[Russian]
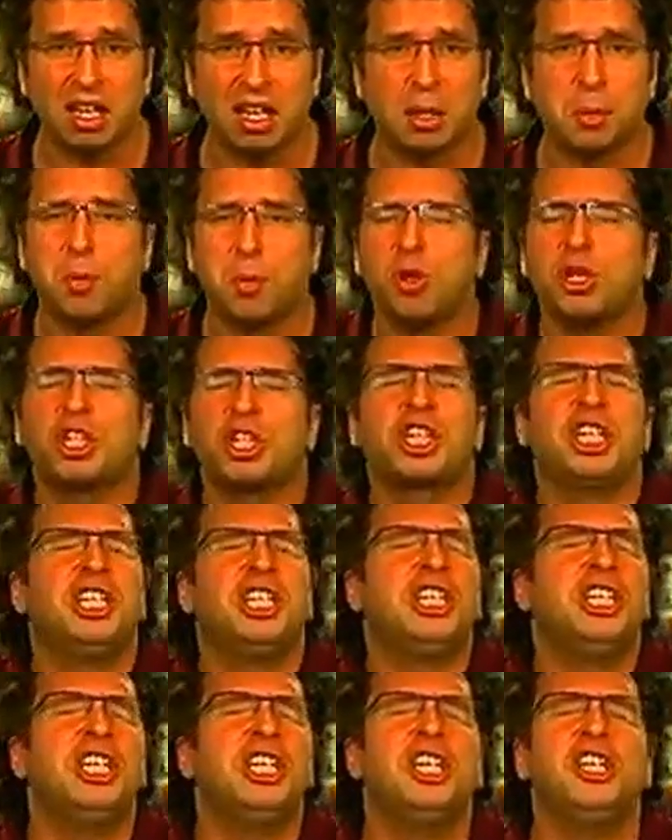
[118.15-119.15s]
Их
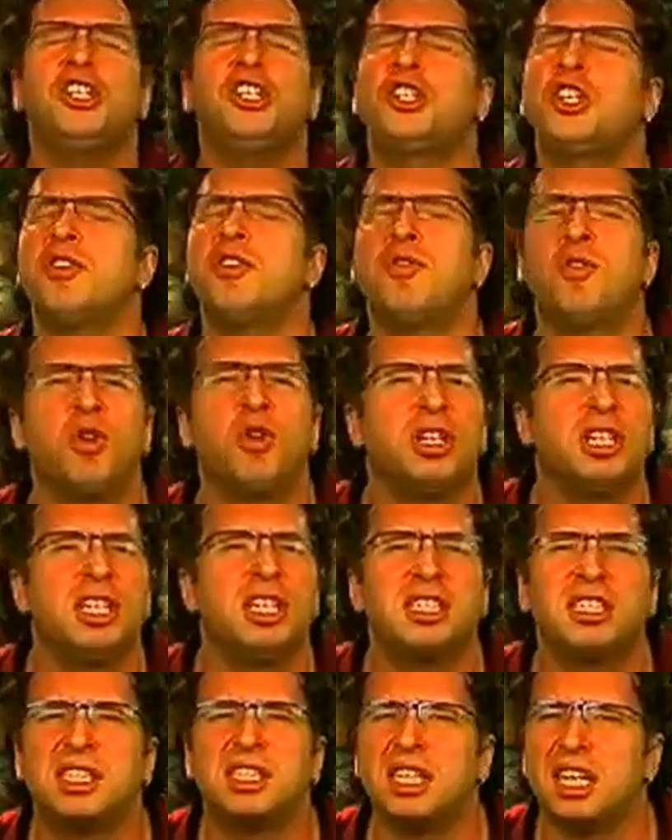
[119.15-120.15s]
больше ничего
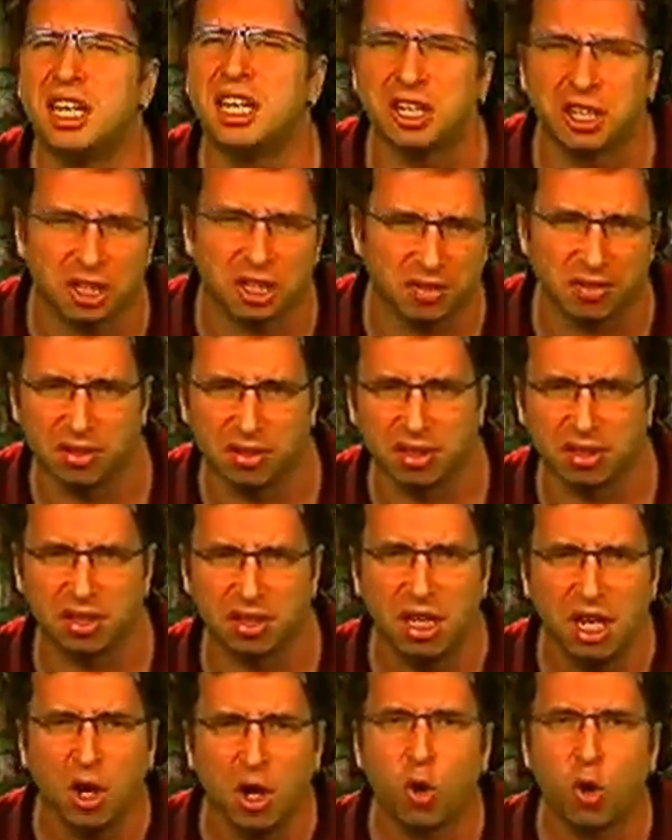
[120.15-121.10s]
не сдерживает.